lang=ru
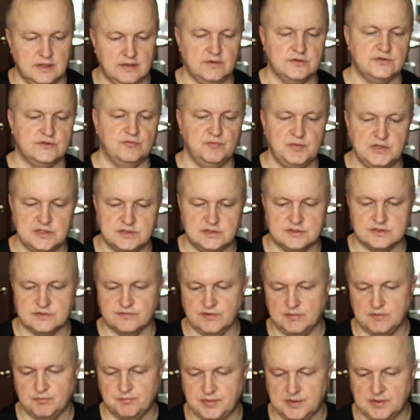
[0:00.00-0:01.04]
Давайте вместе с
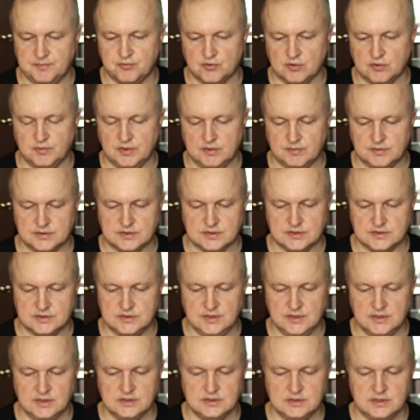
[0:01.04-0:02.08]
вами попробуем это
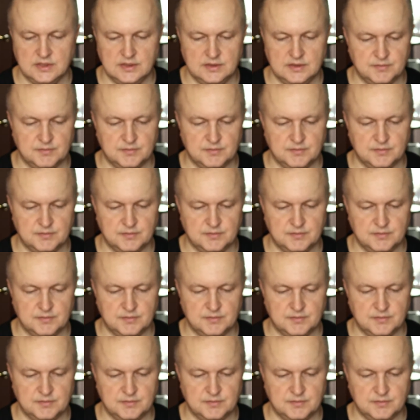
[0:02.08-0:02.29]
сделать,